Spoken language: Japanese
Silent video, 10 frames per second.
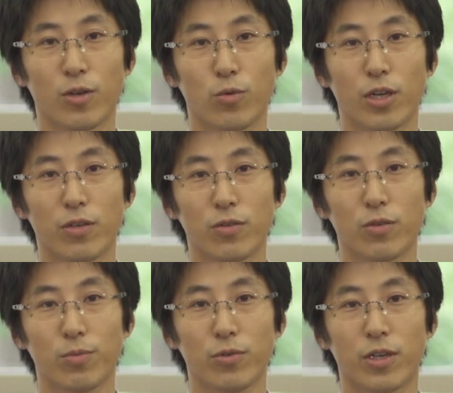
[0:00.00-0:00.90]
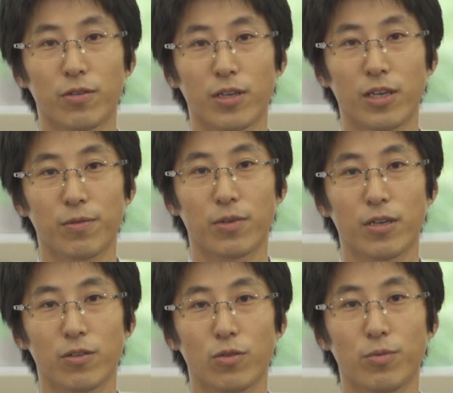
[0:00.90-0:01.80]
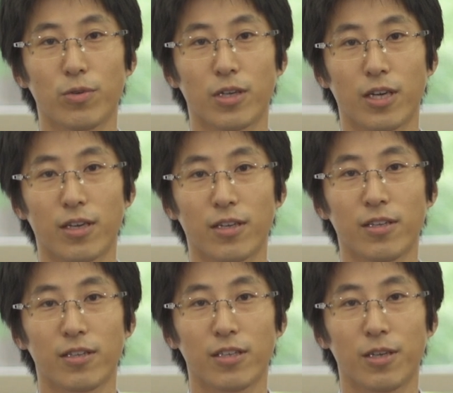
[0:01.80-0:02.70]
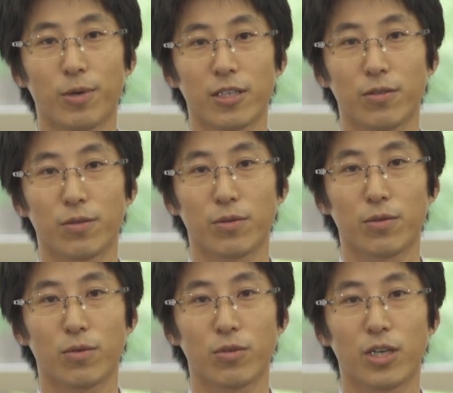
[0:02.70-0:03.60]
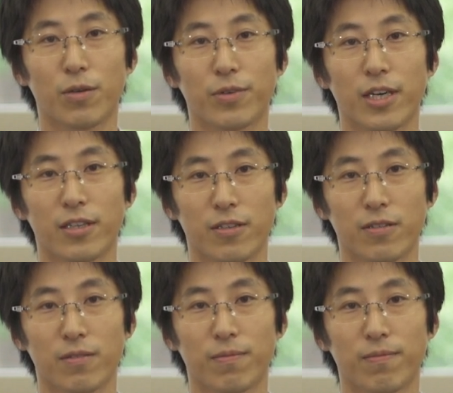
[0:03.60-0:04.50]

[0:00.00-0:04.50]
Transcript: フランスの文学やフランスの文化、知れば知るほど奥が深いです。